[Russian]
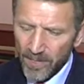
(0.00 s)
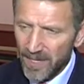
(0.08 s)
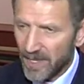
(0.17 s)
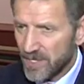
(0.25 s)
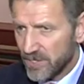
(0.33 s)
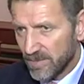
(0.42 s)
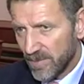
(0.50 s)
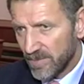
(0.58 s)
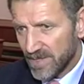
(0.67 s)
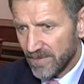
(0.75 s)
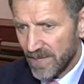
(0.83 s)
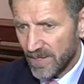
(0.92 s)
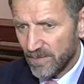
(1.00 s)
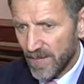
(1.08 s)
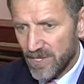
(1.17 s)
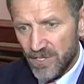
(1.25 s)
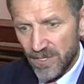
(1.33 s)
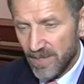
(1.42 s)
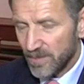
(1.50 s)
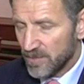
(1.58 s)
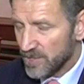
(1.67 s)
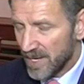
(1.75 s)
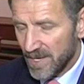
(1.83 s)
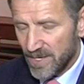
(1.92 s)
по экологическому образованию практически не
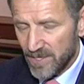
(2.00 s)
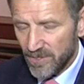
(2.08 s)
получали